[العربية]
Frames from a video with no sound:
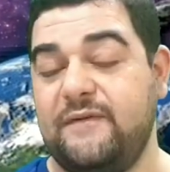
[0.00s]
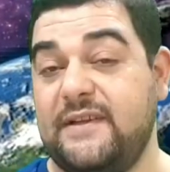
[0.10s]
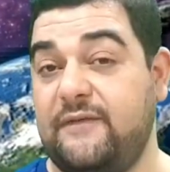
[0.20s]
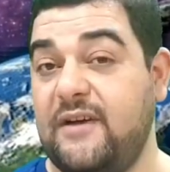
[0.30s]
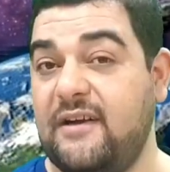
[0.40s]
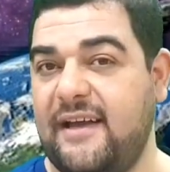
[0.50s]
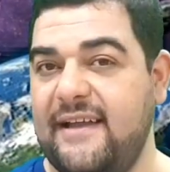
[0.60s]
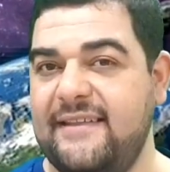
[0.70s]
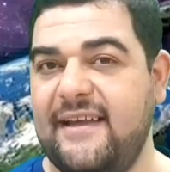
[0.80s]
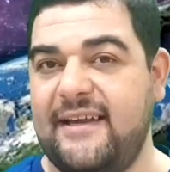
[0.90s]
فتفرغ
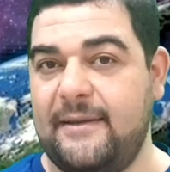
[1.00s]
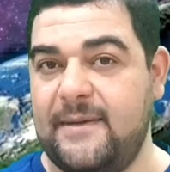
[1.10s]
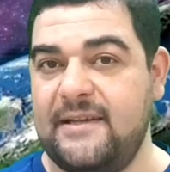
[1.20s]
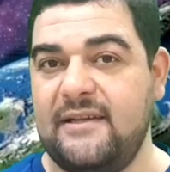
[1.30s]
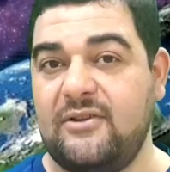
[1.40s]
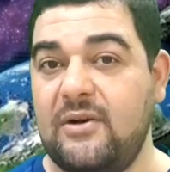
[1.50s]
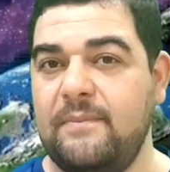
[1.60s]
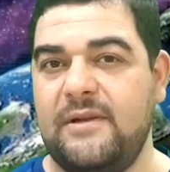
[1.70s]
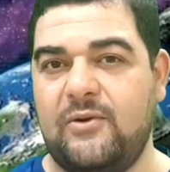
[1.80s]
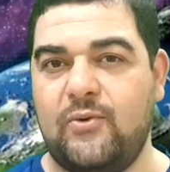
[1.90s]
أنت لعبادة
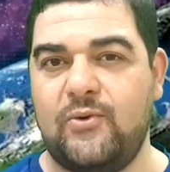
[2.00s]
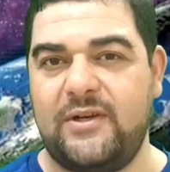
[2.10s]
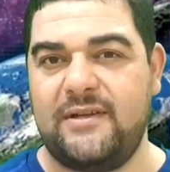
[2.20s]
رب الكون